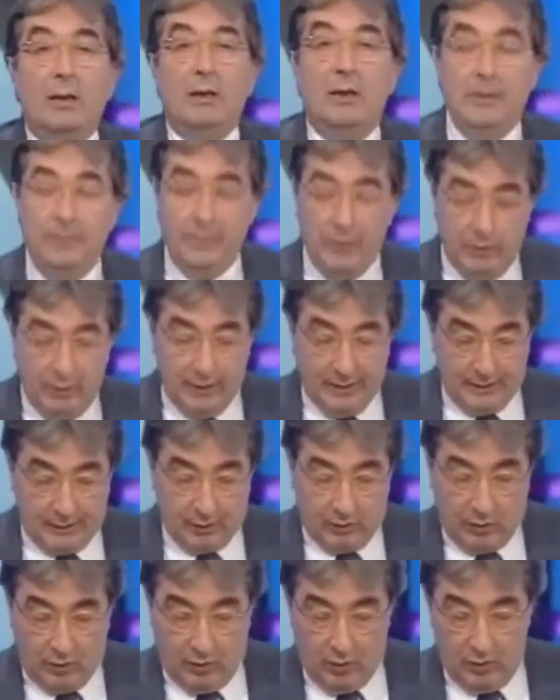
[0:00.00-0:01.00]

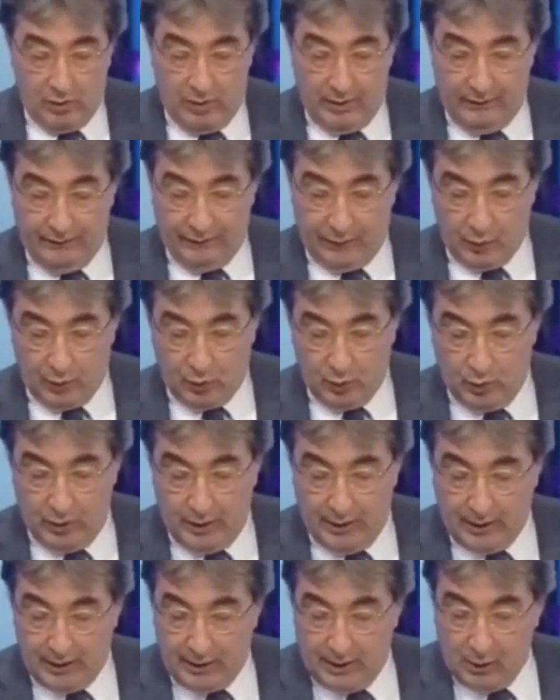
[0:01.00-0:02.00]
Diminuiscono gli
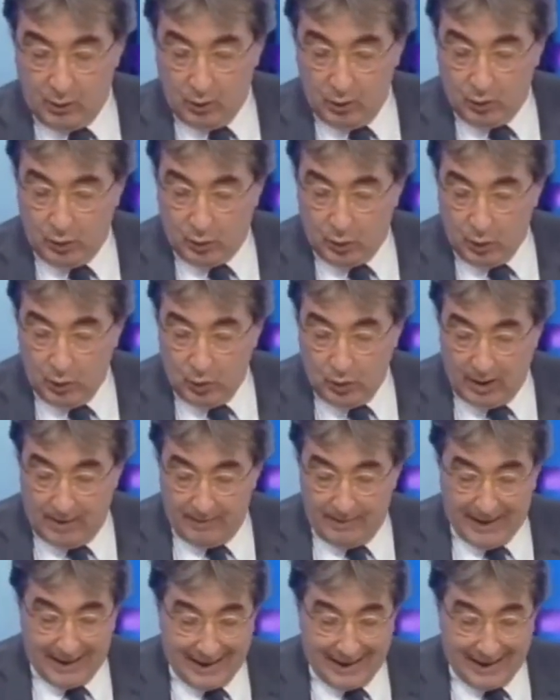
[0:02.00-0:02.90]
infortuni in agricoltura,